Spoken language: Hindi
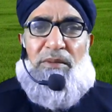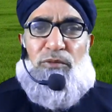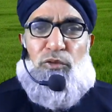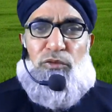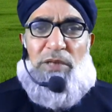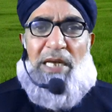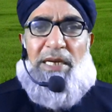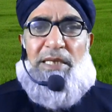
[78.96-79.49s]

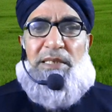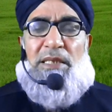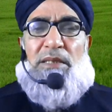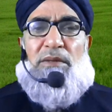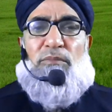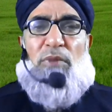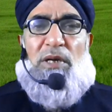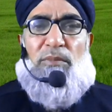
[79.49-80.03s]
जो चाइना
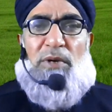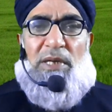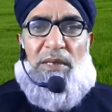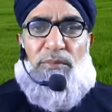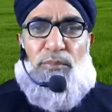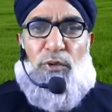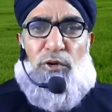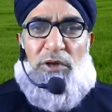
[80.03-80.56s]
से बड़े बड़े
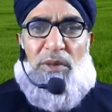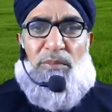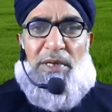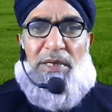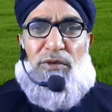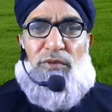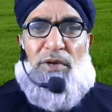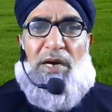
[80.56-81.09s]
इंपोर्टर
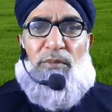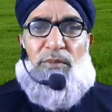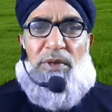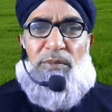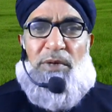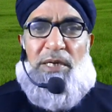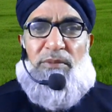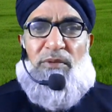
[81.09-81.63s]
पड़े हुए हैं
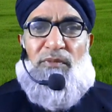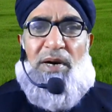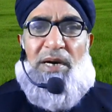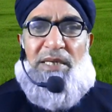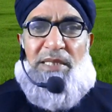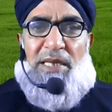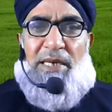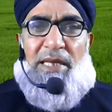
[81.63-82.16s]
अकबरी मंडी में
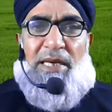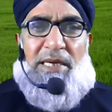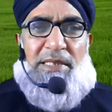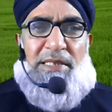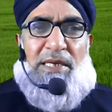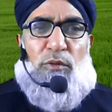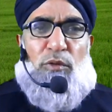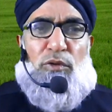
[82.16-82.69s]
वहाँ से लेके
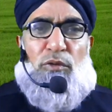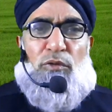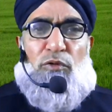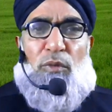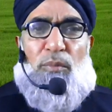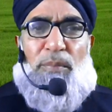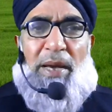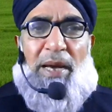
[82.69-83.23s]
ये खुद
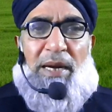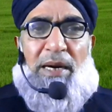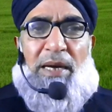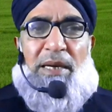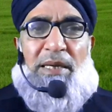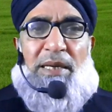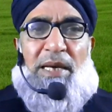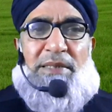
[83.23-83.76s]
उनको पैक
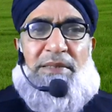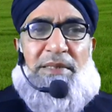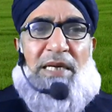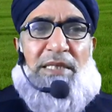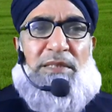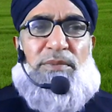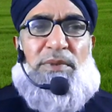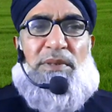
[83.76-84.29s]
करके एज
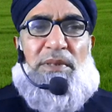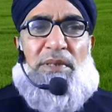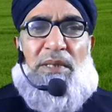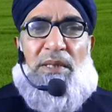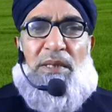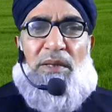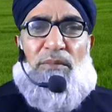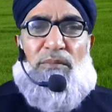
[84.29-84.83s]
सच भी
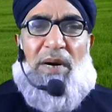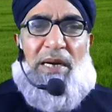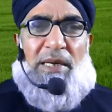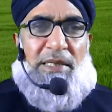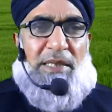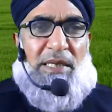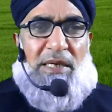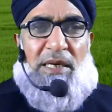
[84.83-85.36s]

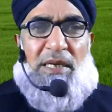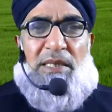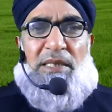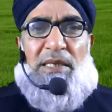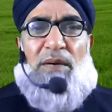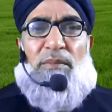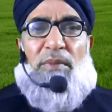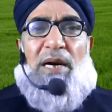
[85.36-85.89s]
मार्केटिंग करते
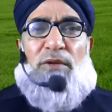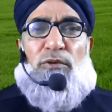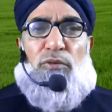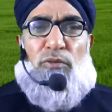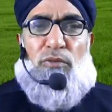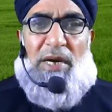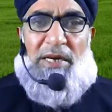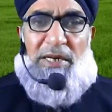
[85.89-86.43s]
हैं बाद
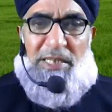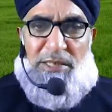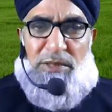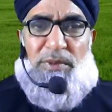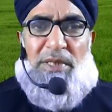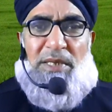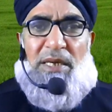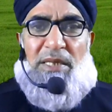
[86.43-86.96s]
उसको एनरिच
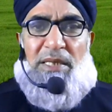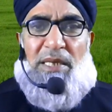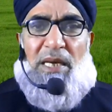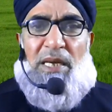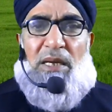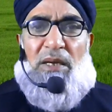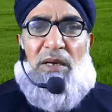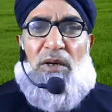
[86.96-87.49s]
भी करते
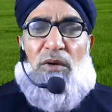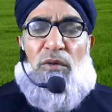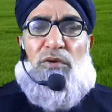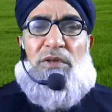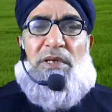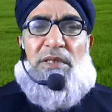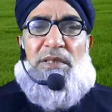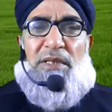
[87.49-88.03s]
हैं
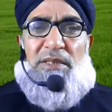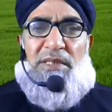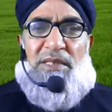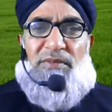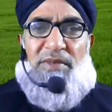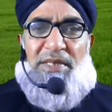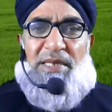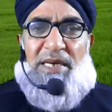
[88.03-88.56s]
उसके अंदर
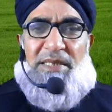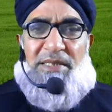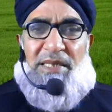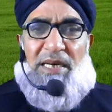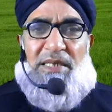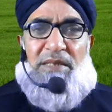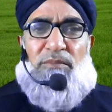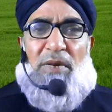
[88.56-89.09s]
सी वीड
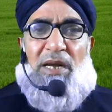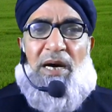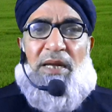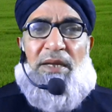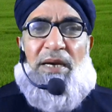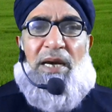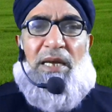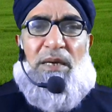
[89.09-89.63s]
एक्सट्रैक्ट मिला
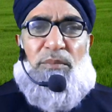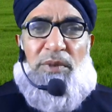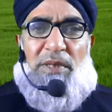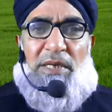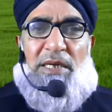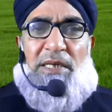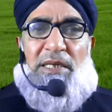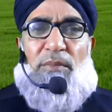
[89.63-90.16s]
लिया एन
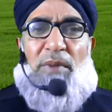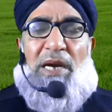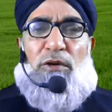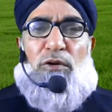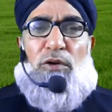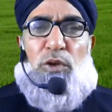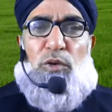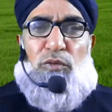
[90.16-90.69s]
पी के या
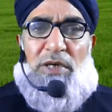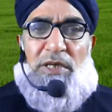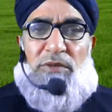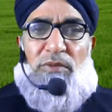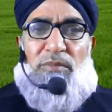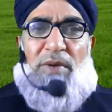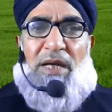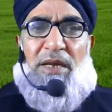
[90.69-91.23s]
माइक्रो
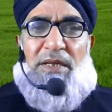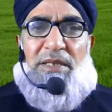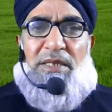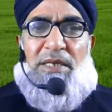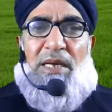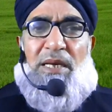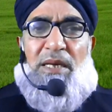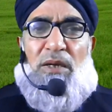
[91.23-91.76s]
न्यूट्रियट्स भी मिला
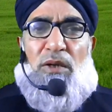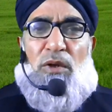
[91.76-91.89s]
लेते हैं